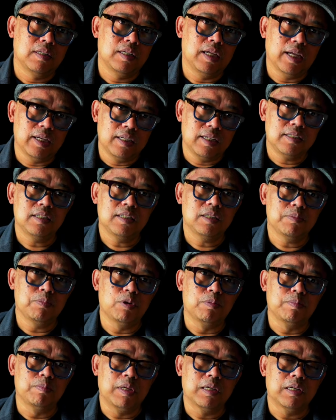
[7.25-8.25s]
Di edisi
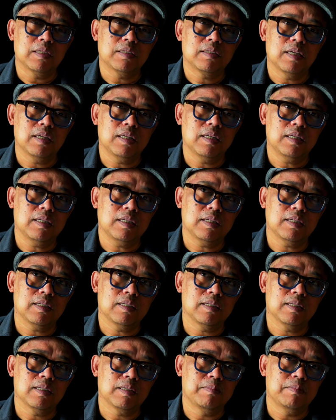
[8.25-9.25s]
sebelumnya, saya
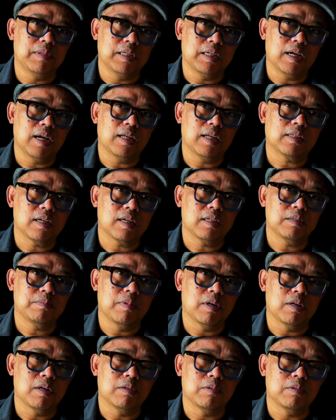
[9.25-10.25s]

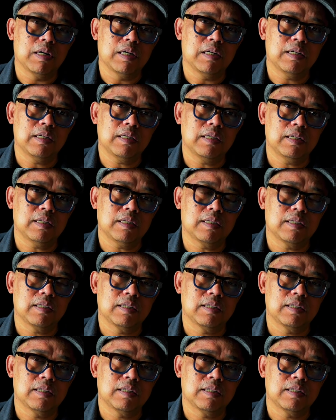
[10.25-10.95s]
mengingatkan bahwa